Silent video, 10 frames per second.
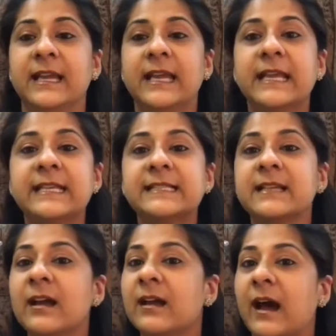इसका
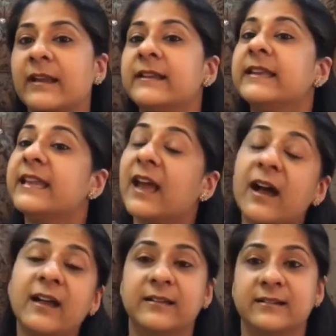कारण क्या है
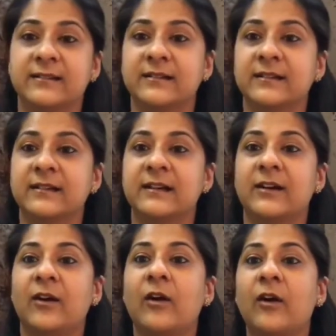
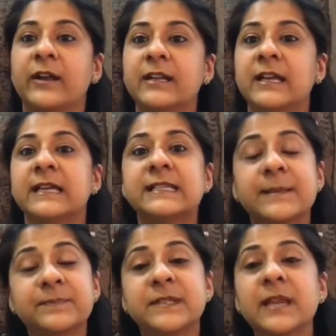और
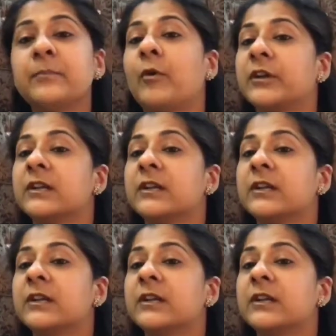सबसे इम्पोर्टेंट